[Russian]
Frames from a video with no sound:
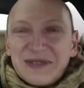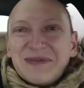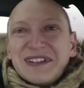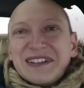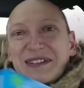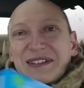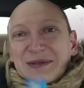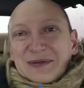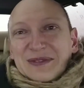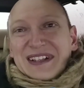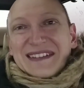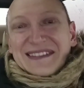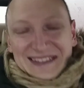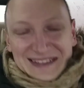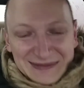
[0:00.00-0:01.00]
смотри, как
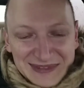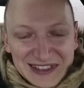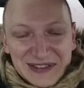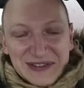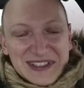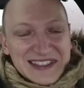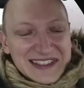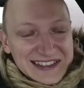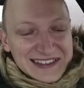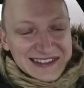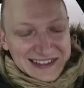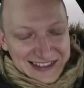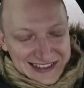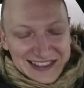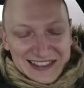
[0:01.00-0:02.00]
украсила, посмотри, что ты
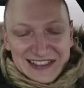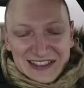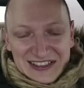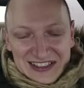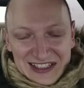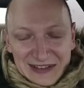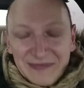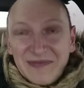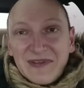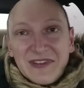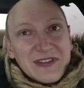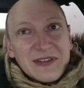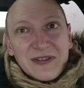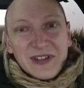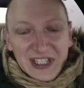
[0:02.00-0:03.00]
сделал с этой книжкой.
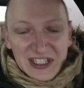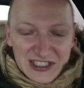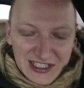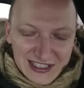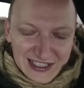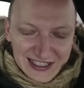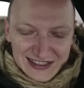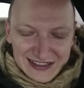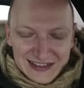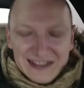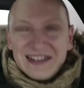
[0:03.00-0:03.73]
Ну, конечно, так,